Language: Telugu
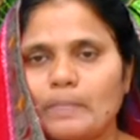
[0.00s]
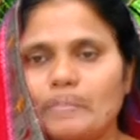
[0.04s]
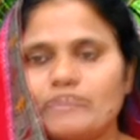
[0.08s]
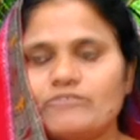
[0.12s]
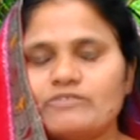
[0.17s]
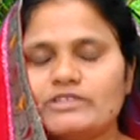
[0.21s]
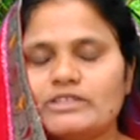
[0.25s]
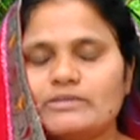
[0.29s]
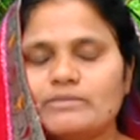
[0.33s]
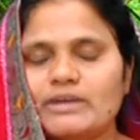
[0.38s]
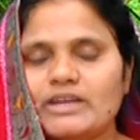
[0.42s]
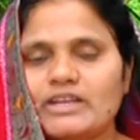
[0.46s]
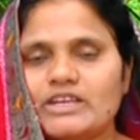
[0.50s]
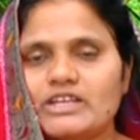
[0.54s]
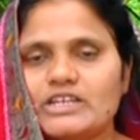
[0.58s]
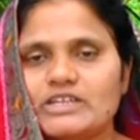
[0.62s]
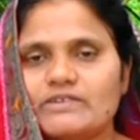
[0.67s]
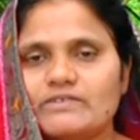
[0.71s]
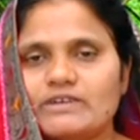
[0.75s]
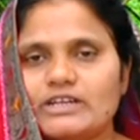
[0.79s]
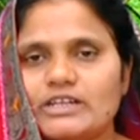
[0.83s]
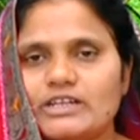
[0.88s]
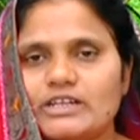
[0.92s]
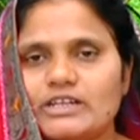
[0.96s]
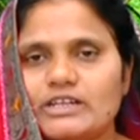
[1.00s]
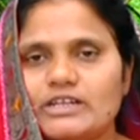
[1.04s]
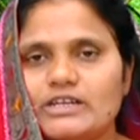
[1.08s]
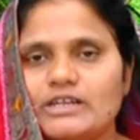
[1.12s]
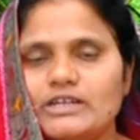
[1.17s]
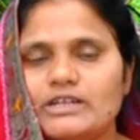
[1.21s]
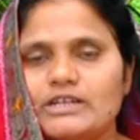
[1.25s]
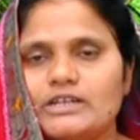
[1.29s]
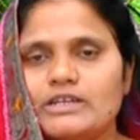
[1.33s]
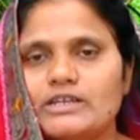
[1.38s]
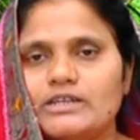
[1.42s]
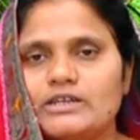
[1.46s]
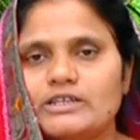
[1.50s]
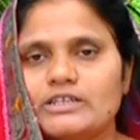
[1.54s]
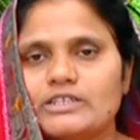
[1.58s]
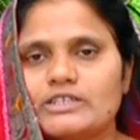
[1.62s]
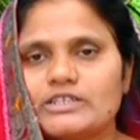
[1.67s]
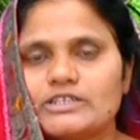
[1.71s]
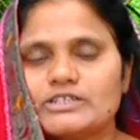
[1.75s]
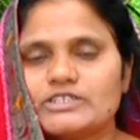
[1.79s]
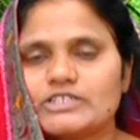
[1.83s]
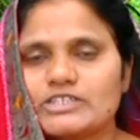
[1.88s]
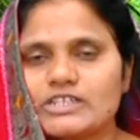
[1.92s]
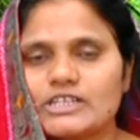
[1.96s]
ఈ విధమైనటువంటి
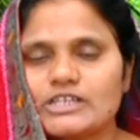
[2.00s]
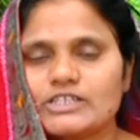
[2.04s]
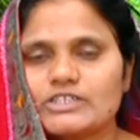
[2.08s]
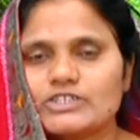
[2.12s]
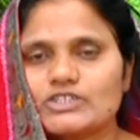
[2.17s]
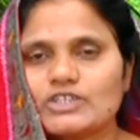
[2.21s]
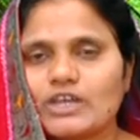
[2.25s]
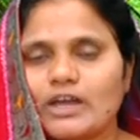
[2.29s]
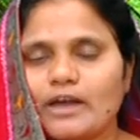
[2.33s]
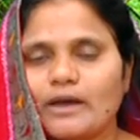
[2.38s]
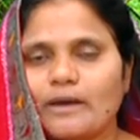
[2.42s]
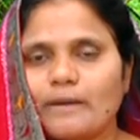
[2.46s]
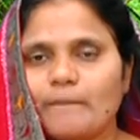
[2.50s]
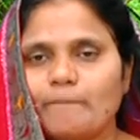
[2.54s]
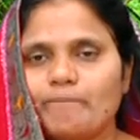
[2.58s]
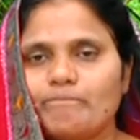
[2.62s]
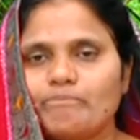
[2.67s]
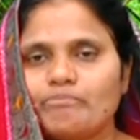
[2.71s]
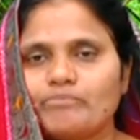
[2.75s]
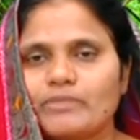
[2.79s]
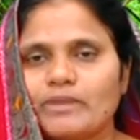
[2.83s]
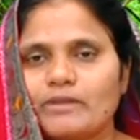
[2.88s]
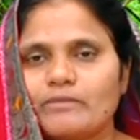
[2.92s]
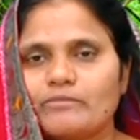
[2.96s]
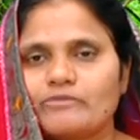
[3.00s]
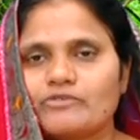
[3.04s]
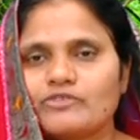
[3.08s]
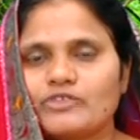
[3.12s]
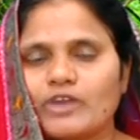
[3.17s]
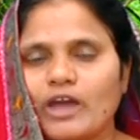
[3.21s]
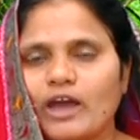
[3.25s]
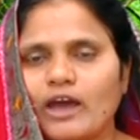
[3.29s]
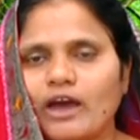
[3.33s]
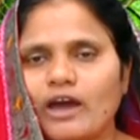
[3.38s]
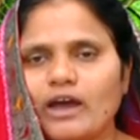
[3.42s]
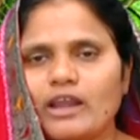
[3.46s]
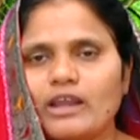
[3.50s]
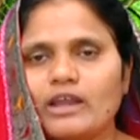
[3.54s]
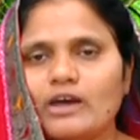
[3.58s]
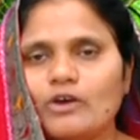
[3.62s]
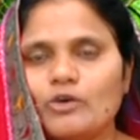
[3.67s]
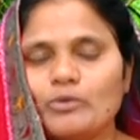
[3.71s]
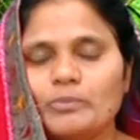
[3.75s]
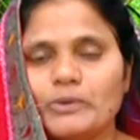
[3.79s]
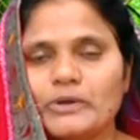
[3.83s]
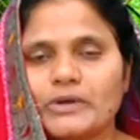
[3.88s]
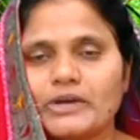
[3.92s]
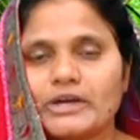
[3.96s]
చికిత్స చాలా
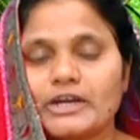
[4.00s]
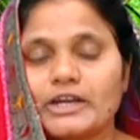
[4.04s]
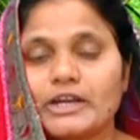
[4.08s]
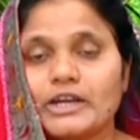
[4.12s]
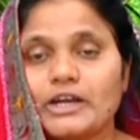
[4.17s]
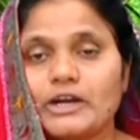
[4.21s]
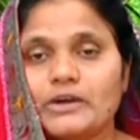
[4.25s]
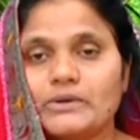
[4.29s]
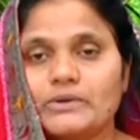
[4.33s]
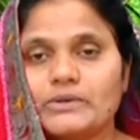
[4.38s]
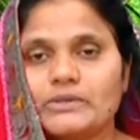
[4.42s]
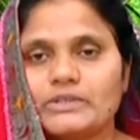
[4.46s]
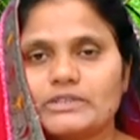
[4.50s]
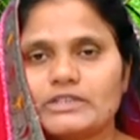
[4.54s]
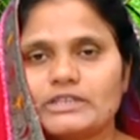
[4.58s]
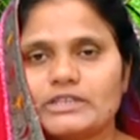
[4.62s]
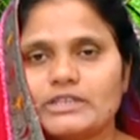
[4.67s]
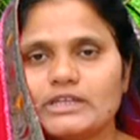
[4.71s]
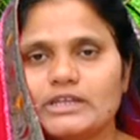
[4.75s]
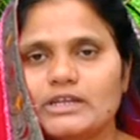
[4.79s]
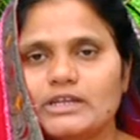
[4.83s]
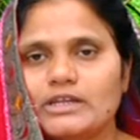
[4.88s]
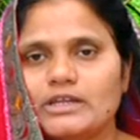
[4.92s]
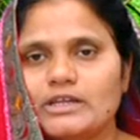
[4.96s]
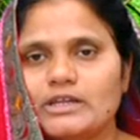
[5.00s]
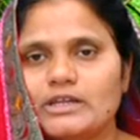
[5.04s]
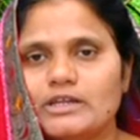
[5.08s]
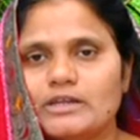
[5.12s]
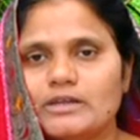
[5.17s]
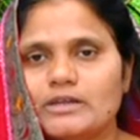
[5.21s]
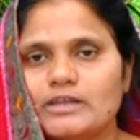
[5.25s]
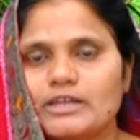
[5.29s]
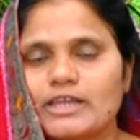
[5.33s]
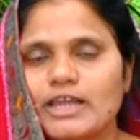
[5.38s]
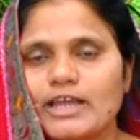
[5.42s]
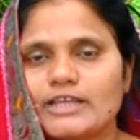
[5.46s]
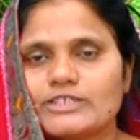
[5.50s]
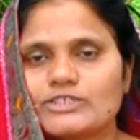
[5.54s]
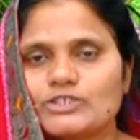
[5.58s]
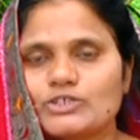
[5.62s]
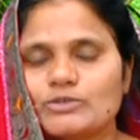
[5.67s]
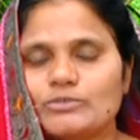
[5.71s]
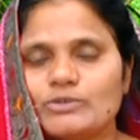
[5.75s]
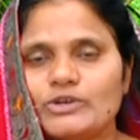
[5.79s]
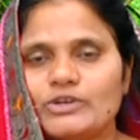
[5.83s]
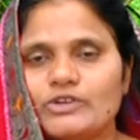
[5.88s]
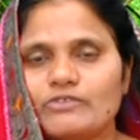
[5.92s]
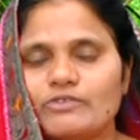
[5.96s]
ఉపయోగకరంగా ఉంటుంది గ్యాస్
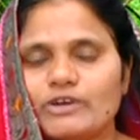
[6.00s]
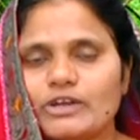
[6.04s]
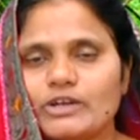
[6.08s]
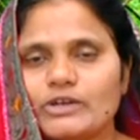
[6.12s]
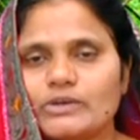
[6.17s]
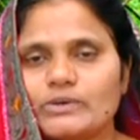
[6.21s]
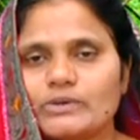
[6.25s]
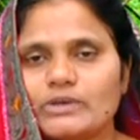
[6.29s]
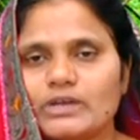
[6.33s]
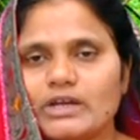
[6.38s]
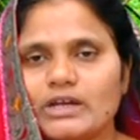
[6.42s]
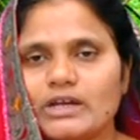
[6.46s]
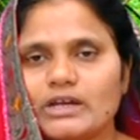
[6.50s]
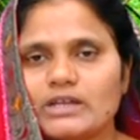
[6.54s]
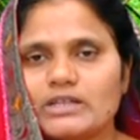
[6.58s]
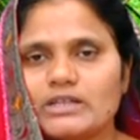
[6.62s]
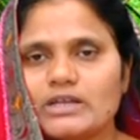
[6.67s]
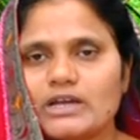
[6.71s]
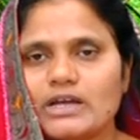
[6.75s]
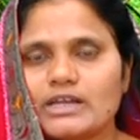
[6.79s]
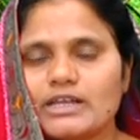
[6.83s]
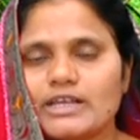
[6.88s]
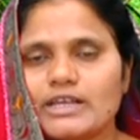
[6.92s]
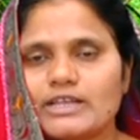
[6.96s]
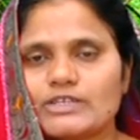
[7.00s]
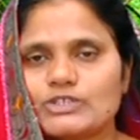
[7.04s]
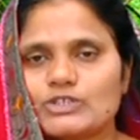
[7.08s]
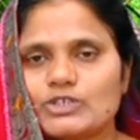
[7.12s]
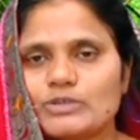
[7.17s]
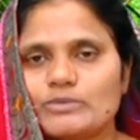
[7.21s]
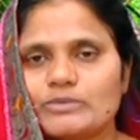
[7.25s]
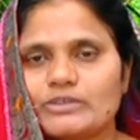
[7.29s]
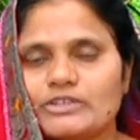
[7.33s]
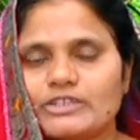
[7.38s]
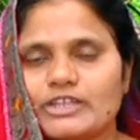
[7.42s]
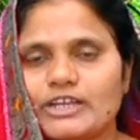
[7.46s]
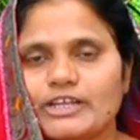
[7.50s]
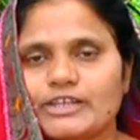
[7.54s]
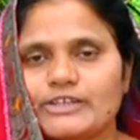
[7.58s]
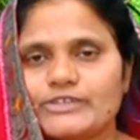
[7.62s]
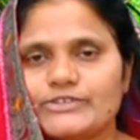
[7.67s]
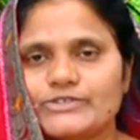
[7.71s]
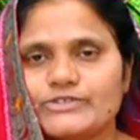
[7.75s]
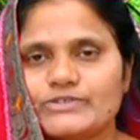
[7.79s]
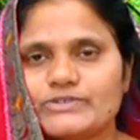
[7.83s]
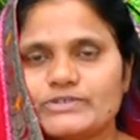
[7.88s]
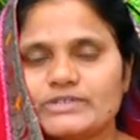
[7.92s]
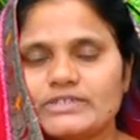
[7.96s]
ట్రబుల్ ఉన్న వారికి కూడా ఆ గ్యాస్ ట్రబుల్
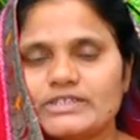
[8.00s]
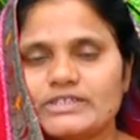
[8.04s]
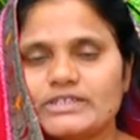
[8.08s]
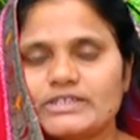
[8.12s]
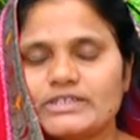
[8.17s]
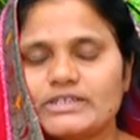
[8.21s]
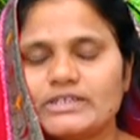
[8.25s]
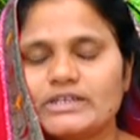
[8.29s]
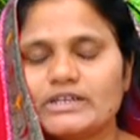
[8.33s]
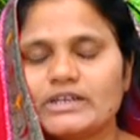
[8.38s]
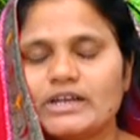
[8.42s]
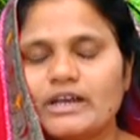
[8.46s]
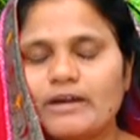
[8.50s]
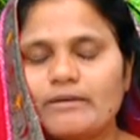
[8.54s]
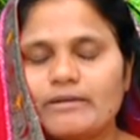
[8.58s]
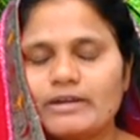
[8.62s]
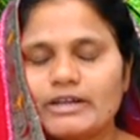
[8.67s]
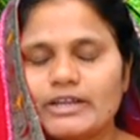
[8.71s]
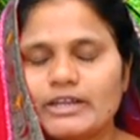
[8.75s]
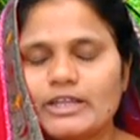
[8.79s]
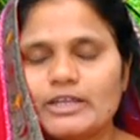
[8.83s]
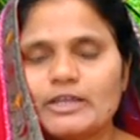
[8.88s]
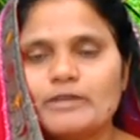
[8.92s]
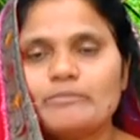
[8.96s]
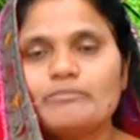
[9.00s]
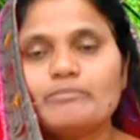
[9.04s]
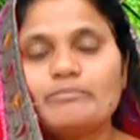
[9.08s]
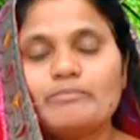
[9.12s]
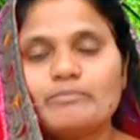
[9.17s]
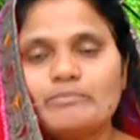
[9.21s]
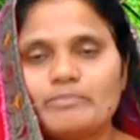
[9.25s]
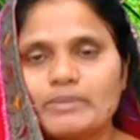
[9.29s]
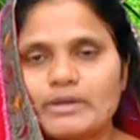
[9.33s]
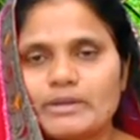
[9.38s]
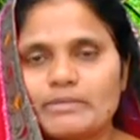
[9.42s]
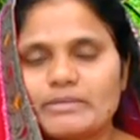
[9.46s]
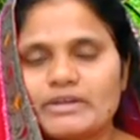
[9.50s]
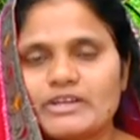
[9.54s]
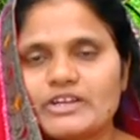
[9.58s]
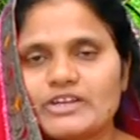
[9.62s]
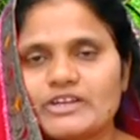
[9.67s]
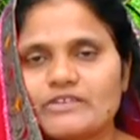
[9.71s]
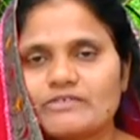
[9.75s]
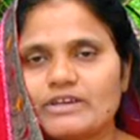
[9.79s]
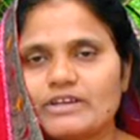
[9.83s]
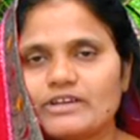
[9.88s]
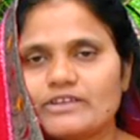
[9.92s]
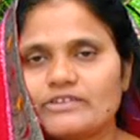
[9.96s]
తగ్గిస్తుంది కాబట్టి
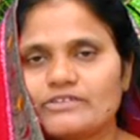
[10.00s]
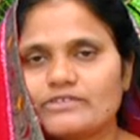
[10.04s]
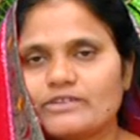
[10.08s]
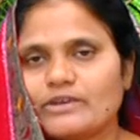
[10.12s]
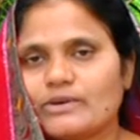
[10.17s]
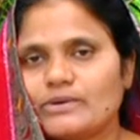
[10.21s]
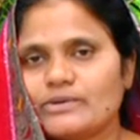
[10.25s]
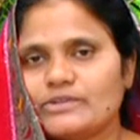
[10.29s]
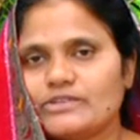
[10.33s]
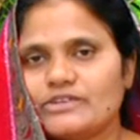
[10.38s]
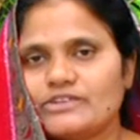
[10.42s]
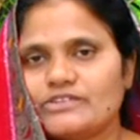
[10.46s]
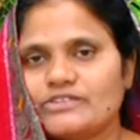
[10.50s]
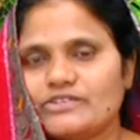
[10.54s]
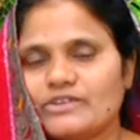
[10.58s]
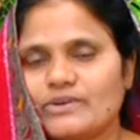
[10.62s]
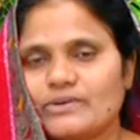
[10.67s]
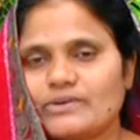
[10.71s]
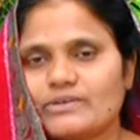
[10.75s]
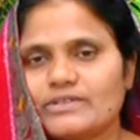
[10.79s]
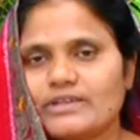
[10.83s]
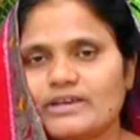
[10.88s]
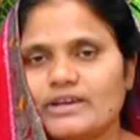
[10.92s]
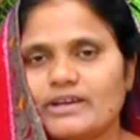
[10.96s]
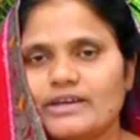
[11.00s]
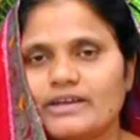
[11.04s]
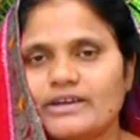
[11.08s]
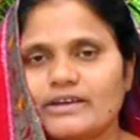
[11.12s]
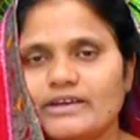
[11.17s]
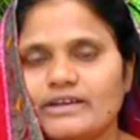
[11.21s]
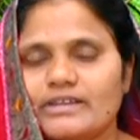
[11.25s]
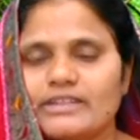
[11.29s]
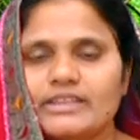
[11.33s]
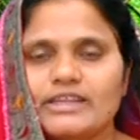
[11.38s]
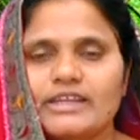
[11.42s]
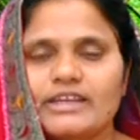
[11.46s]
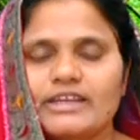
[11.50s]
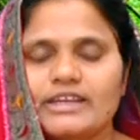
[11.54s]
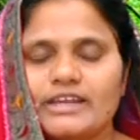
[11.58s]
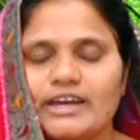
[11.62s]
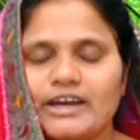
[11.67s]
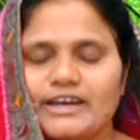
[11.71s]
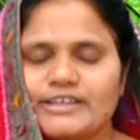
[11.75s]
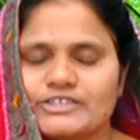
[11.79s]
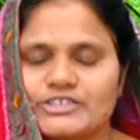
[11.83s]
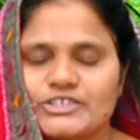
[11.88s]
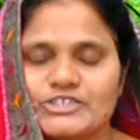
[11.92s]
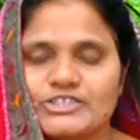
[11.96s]
ప్రియమైనటువంటి సహోదరి సహోదరులారా దీన్ని
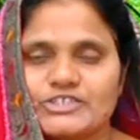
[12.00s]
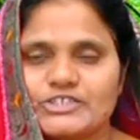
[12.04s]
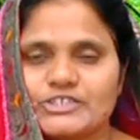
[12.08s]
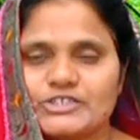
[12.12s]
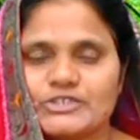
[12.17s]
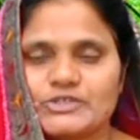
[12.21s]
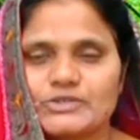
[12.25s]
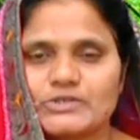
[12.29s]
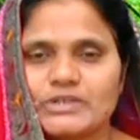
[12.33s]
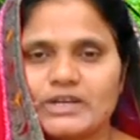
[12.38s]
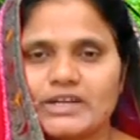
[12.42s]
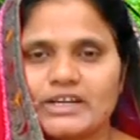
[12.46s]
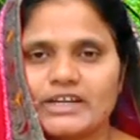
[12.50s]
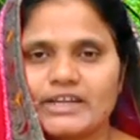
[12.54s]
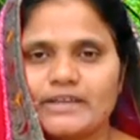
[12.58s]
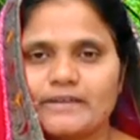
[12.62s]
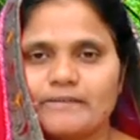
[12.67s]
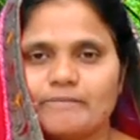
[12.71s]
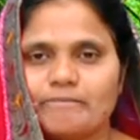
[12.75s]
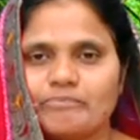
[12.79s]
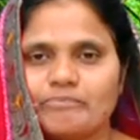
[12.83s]
ఆచరించి చూడండి